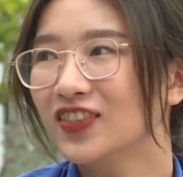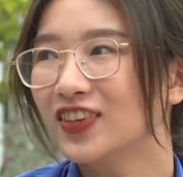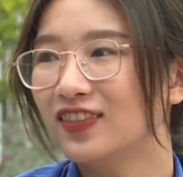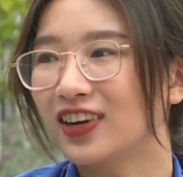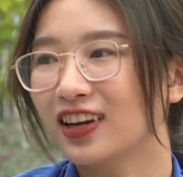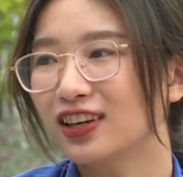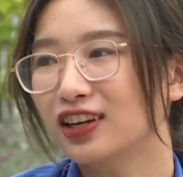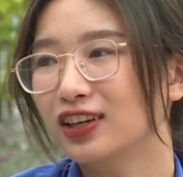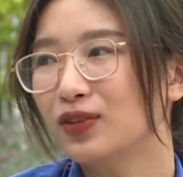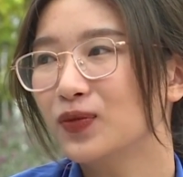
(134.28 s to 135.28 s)
Lúc mà
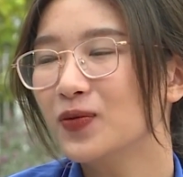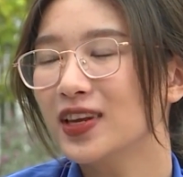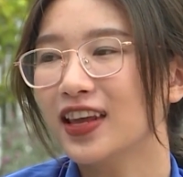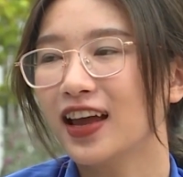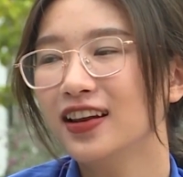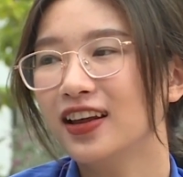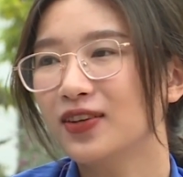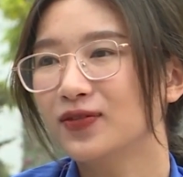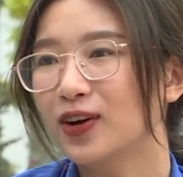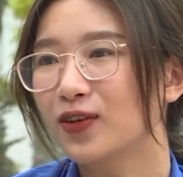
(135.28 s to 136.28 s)
công bố biết giải thì
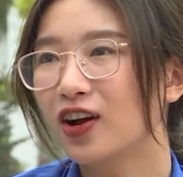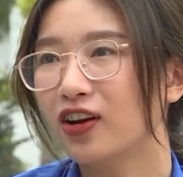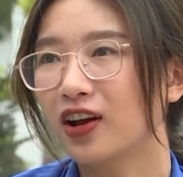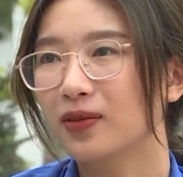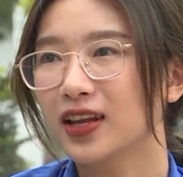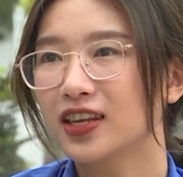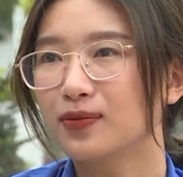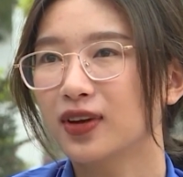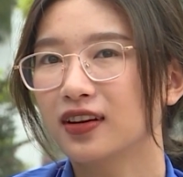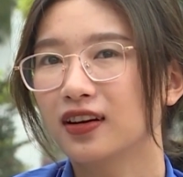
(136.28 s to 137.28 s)
em quá hồi hộp tại
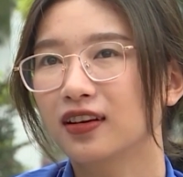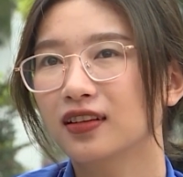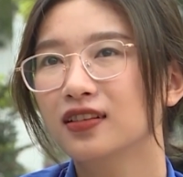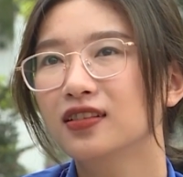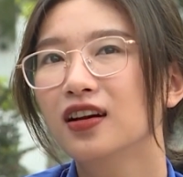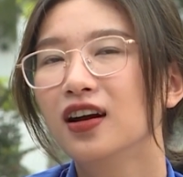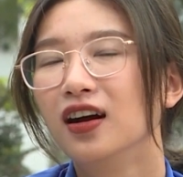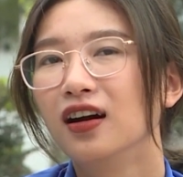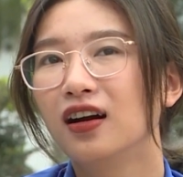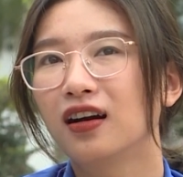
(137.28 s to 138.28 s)
vì mình cứ
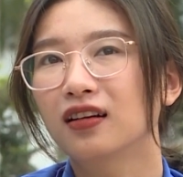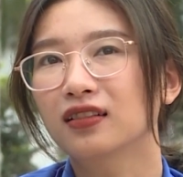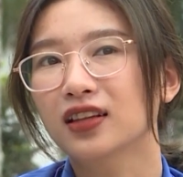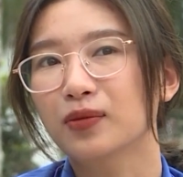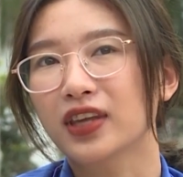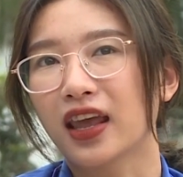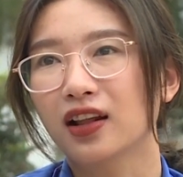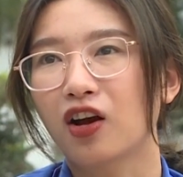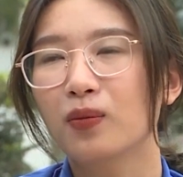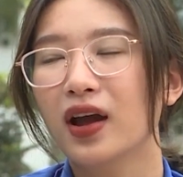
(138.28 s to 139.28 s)
tâm
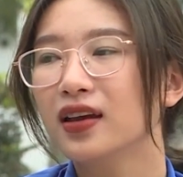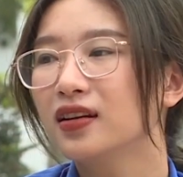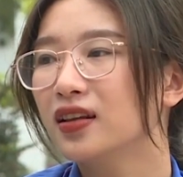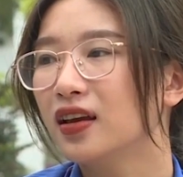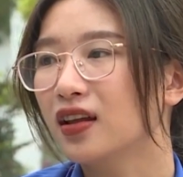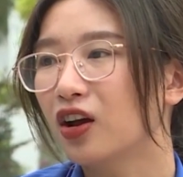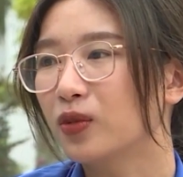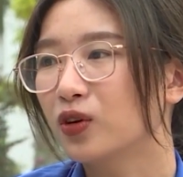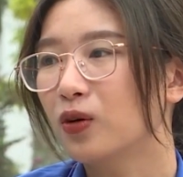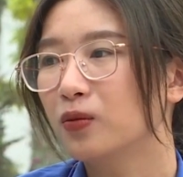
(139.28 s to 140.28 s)
trạng thoải mái khi đi thi thôi,
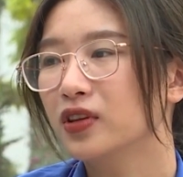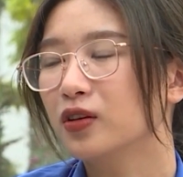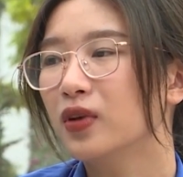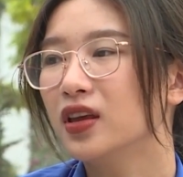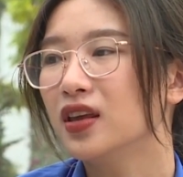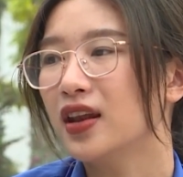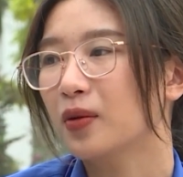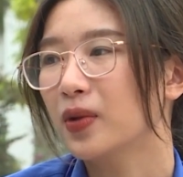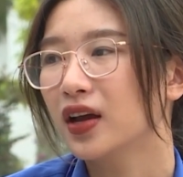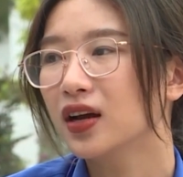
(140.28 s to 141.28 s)
mình cũng không có chuẩn bị gì
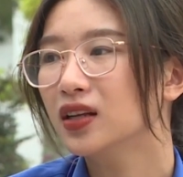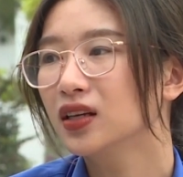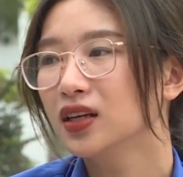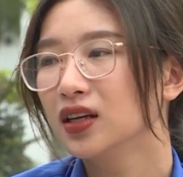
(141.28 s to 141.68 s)
đặc biệt hết.